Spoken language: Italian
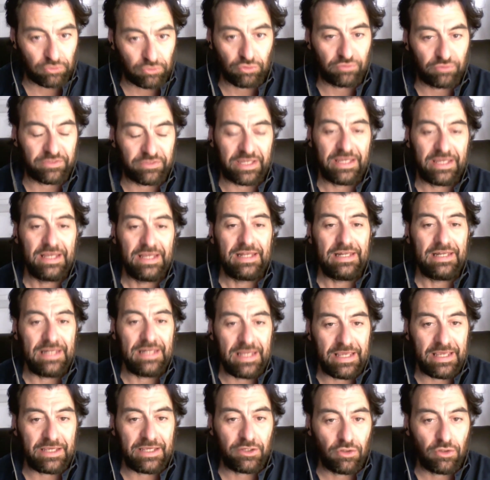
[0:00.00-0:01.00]
dove
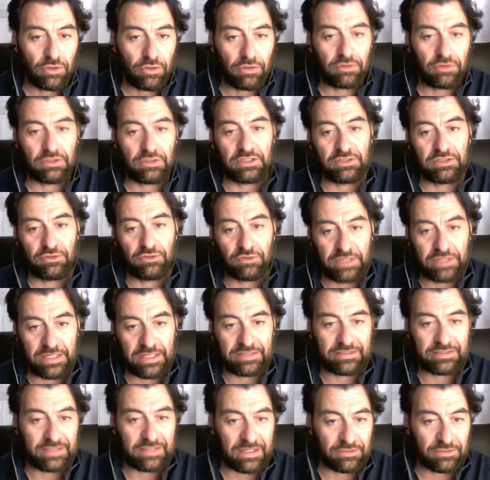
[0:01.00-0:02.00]
lego eh, non
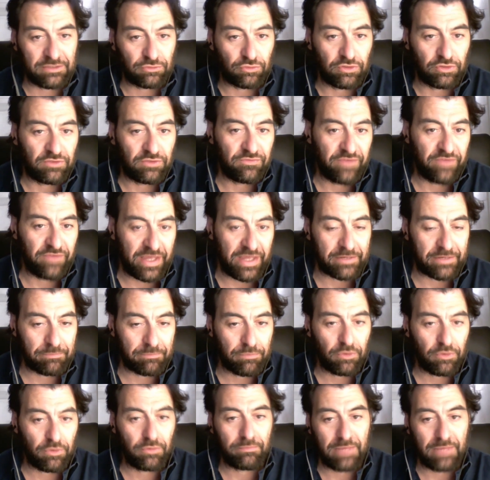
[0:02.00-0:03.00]
è tanto il verbo,